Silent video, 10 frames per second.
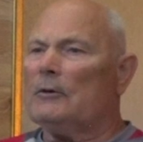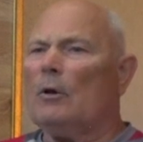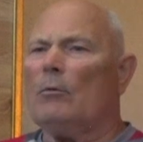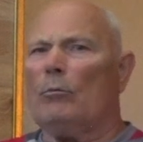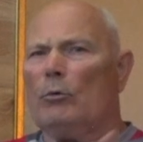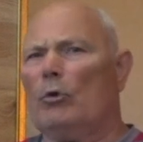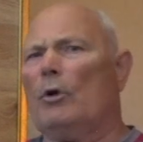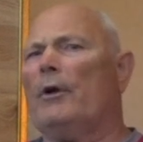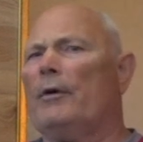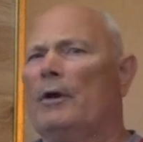там
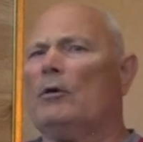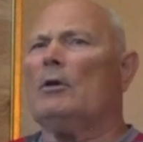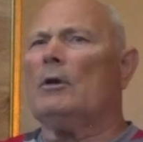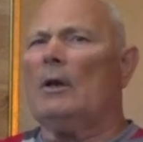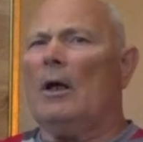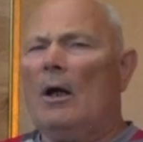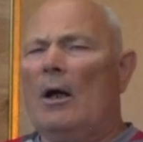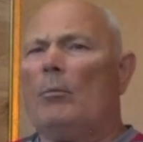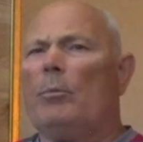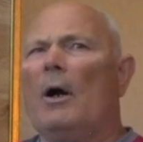много говорят, это, это
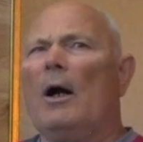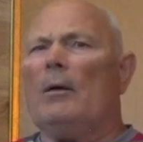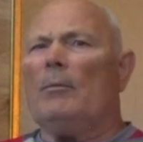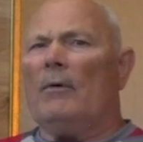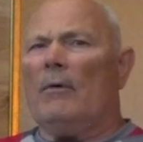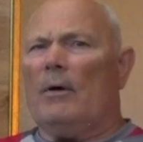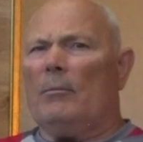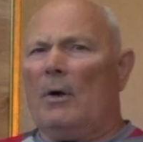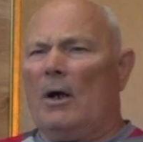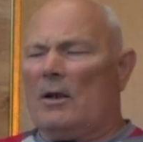пальмовое
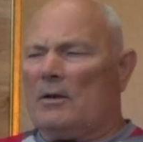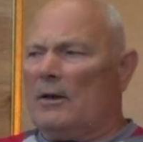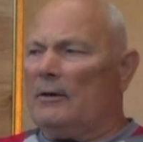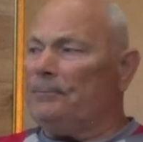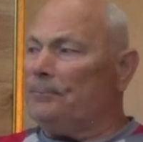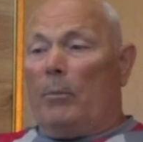масло.